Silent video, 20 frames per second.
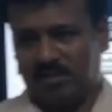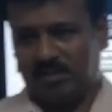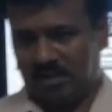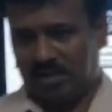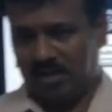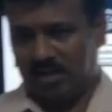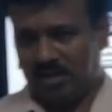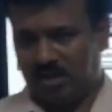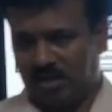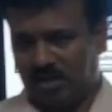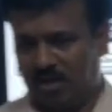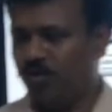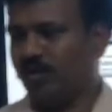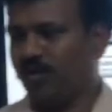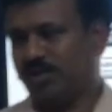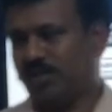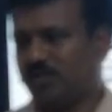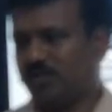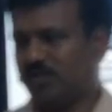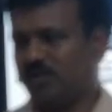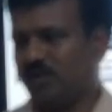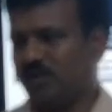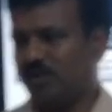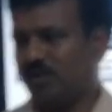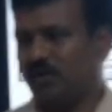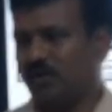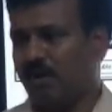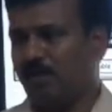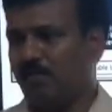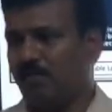ஆகும் சார்ஜ் ஆகிறதுக்கு அதே
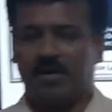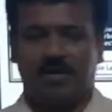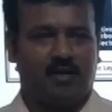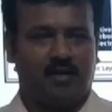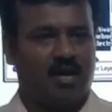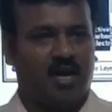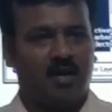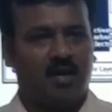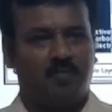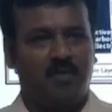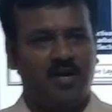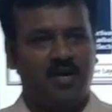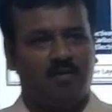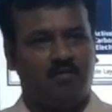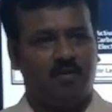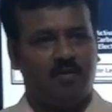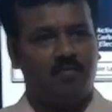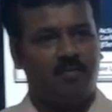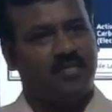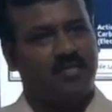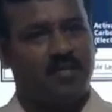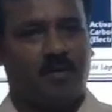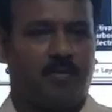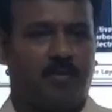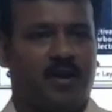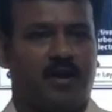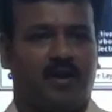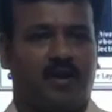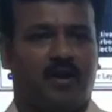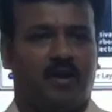மாதிரி டிஸ்சார்ஜ் ஆகிறது ரொம்ப நேரம்
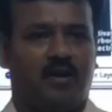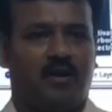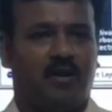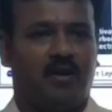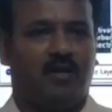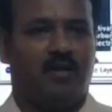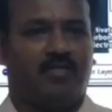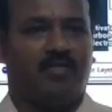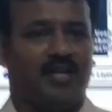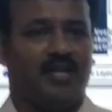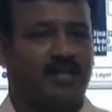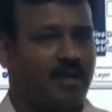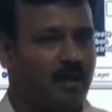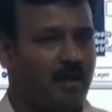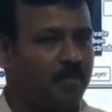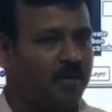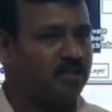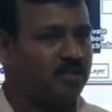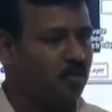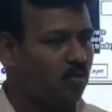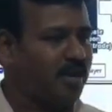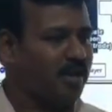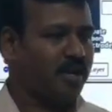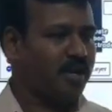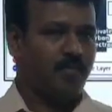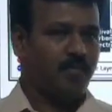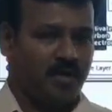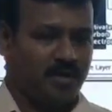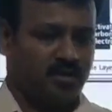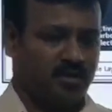ஆகும் ஆனால் சூப்பர் கெப்பாசிட்டி வந்து
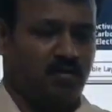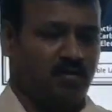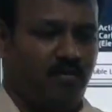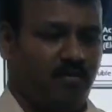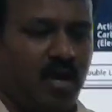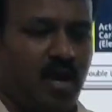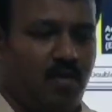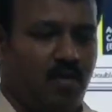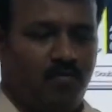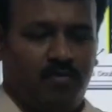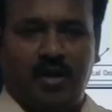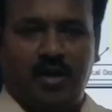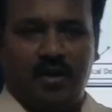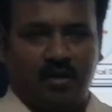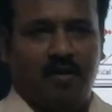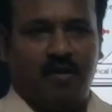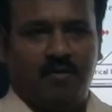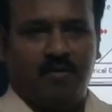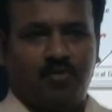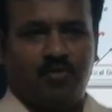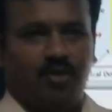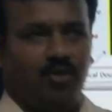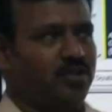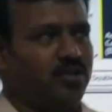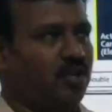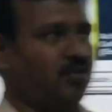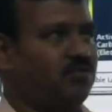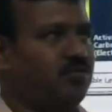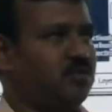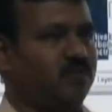ஒரு நியூ கான்செப்ட்டு இது
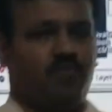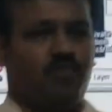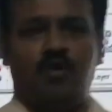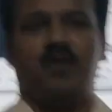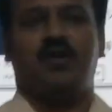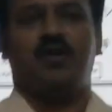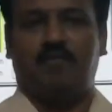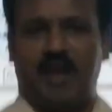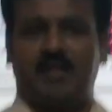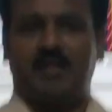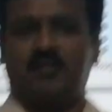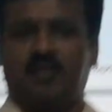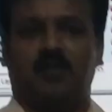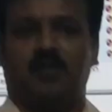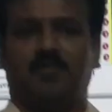வந்து நாங்கள் என்ன சொல்லலாம் நெக்ஸ்ட்